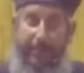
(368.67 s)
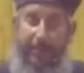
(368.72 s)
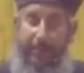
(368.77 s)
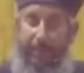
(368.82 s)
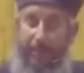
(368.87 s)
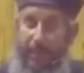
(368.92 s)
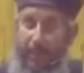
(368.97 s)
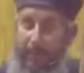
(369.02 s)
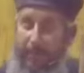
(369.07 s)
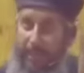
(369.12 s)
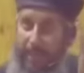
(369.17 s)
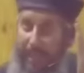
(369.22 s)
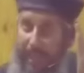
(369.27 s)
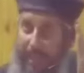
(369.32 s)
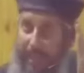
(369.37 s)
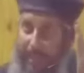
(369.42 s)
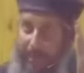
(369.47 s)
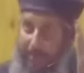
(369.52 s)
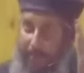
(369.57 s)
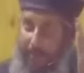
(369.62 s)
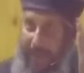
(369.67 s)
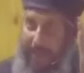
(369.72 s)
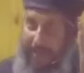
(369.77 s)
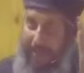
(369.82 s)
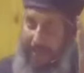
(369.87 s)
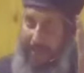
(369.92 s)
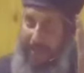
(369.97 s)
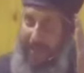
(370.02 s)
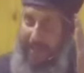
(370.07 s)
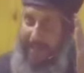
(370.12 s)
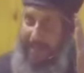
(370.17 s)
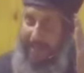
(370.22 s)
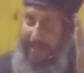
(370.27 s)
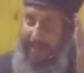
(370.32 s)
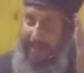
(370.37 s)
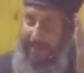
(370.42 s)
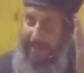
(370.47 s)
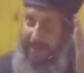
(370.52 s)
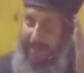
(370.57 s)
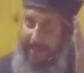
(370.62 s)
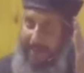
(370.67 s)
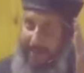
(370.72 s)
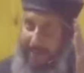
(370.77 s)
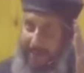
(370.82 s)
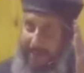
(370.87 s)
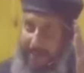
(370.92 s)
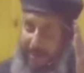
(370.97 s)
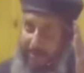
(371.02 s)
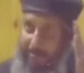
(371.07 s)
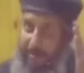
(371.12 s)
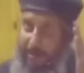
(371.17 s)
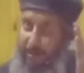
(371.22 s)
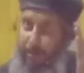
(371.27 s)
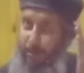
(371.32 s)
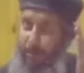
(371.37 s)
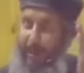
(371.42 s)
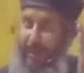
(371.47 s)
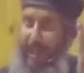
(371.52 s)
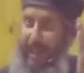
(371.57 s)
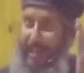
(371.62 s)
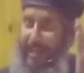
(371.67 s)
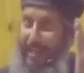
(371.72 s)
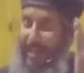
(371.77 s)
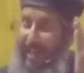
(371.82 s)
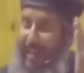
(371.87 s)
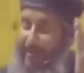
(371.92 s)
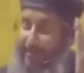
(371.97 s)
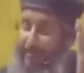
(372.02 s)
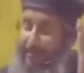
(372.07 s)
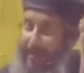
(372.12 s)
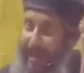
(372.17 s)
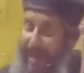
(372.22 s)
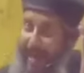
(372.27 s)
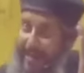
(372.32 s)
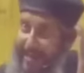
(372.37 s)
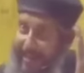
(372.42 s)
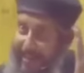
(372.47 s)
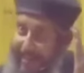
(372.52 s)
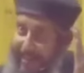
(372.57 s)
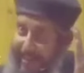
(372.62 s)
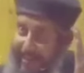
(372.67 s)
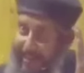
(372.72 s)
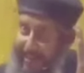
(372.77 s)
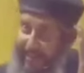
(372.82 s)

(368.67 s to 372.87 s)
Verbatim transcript: ولا بتكلم واحدة بايخة بتقول لها كلام بايخ